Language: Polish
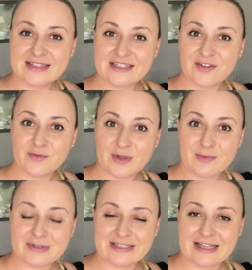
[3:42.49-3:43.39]
Dzisiaj
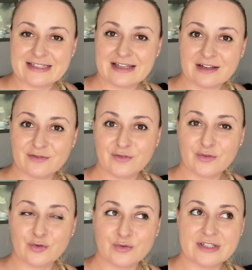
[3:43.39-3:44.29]
wybieramy się na Zalew
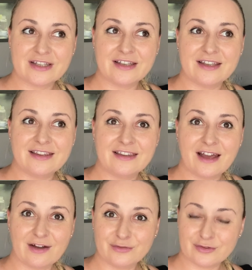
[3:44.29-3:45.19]
Nowochódzki.
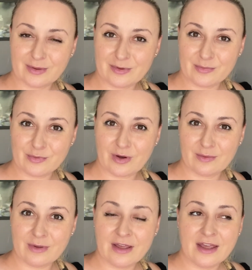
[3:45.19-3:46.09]
Dawno tam nie
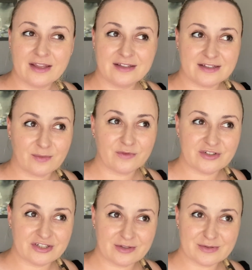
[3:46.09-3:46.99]
byłam.
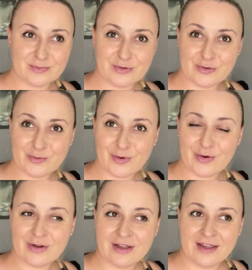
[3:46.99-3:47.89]
Niesamowicie się nam
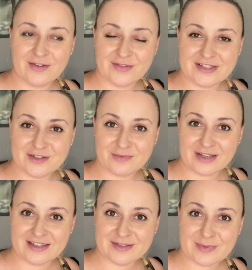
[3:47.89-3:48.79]
zmieniło. Więc idziemy
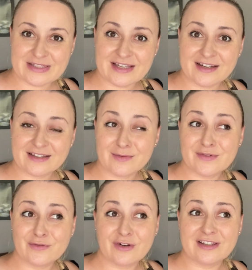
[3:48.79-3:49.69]
takim spacerek, tam
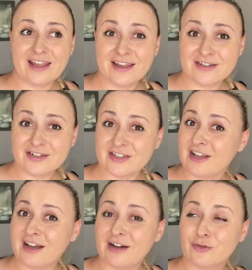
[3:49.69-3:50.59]
jest w ogóle
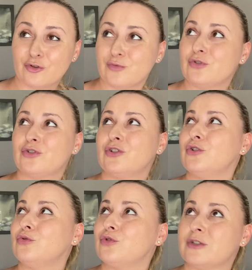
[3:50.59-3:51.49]
tężnia, którą
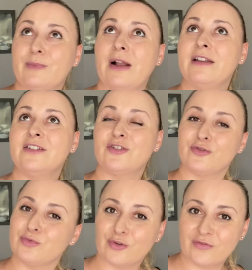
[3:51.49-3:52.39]
zdążyli już spalić i
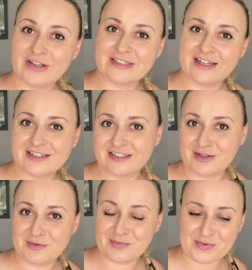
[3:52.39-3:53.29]
odbudować, a jeszcze
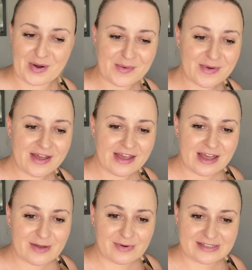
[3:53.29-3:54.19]
tam nie byłam.
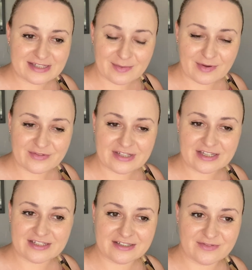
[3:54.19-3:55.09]
Plac zabaw jest
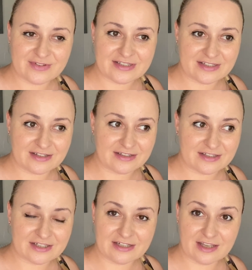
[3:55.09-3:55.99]
jakiś, więc e,
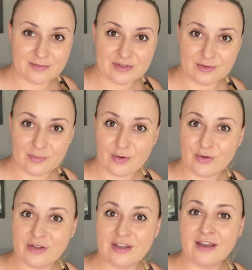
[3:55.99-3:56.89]
też Liam sobie
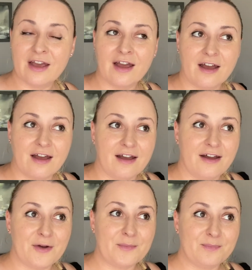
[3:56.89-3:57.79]
pogoni.
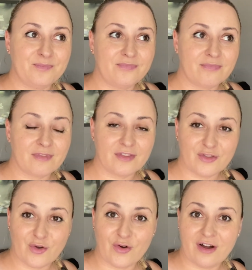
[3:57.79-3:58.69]
Um,
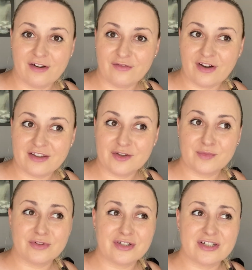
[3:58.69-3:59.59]
no, ale fajnie,
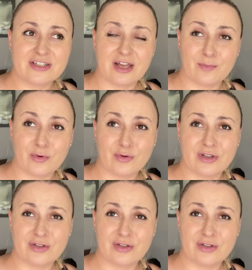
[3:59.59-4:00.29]
bo też tak pogoda